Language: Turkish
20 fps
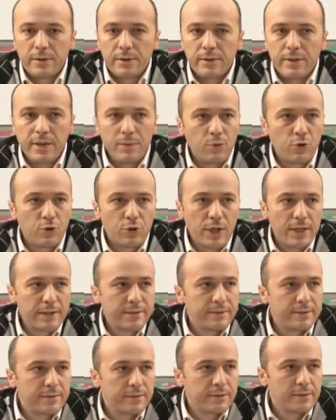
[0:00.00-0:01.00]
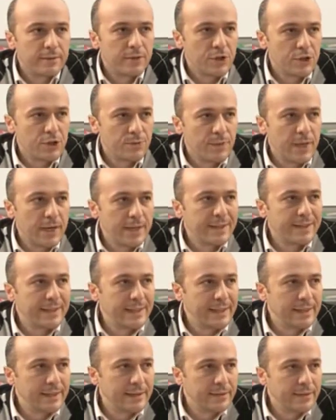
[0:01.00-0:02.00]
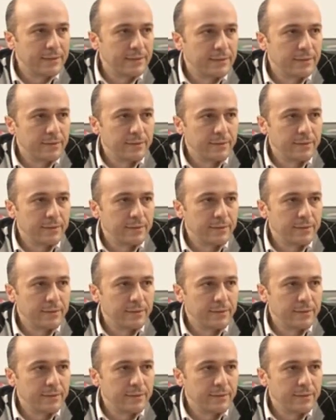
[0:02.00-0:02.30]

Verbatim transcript: demokrat rejimler değildi.